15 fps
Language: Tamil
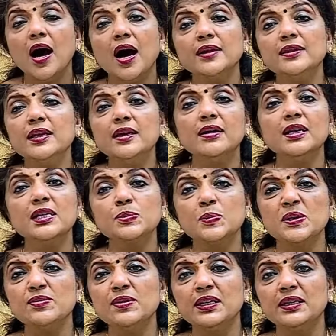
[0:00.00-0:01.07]
அதற்கான
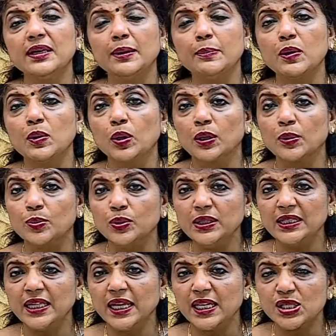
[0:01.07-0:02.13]
ஸ்பெசிஃபிக் ட்ரீட்மெண்ட் கொடுக்கும்போது
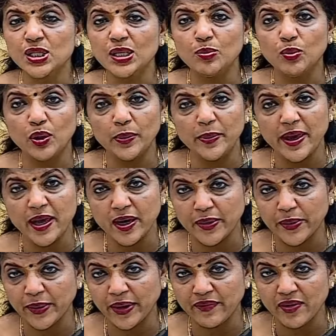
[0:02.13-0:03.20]
இந்த எரிச்சல் முழுமையாக
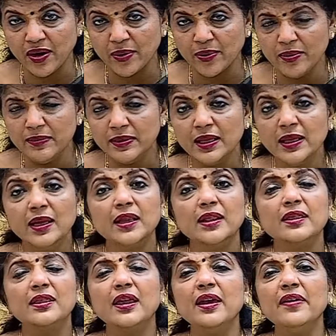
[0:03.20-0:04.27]
குறைவாகும்
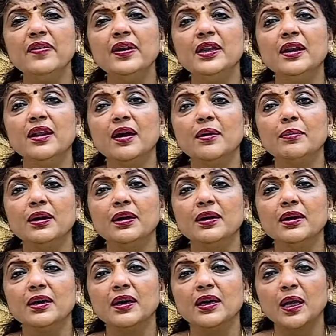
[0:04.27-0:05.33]
தேவையில்லாமல்
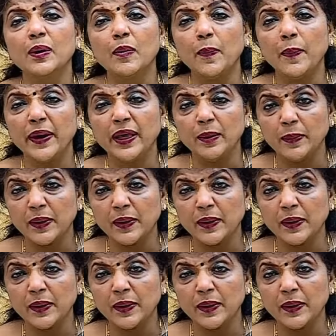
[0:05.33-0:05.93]
கர்ப்பப்பையில்